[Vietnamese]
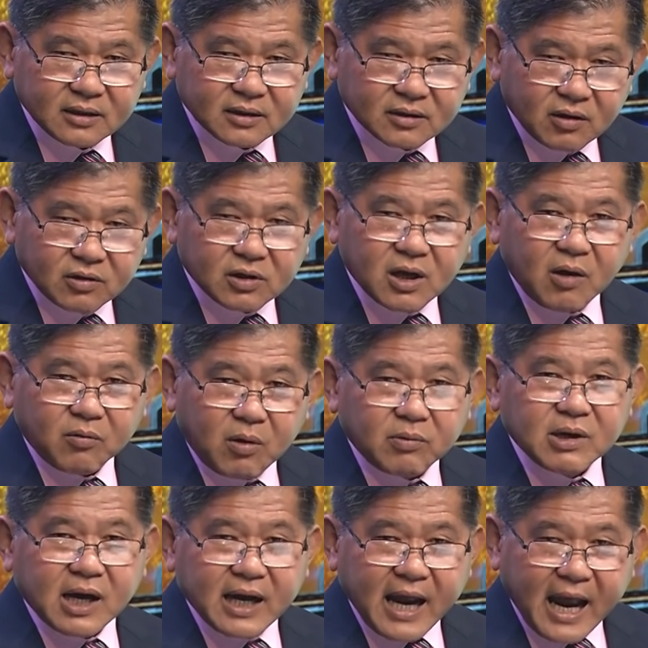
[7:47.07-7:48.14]
thôi không không
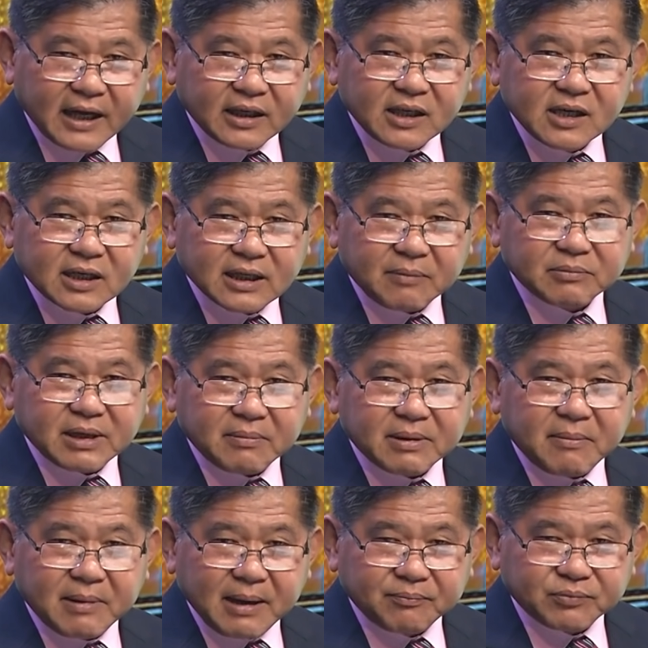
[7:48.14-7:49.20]
được ngàn thì được
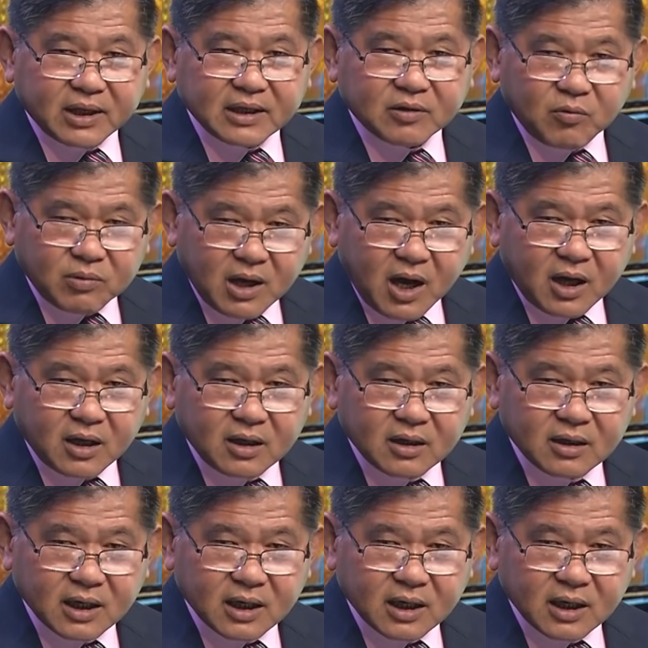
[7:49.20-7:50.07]
555 tỷ cũng được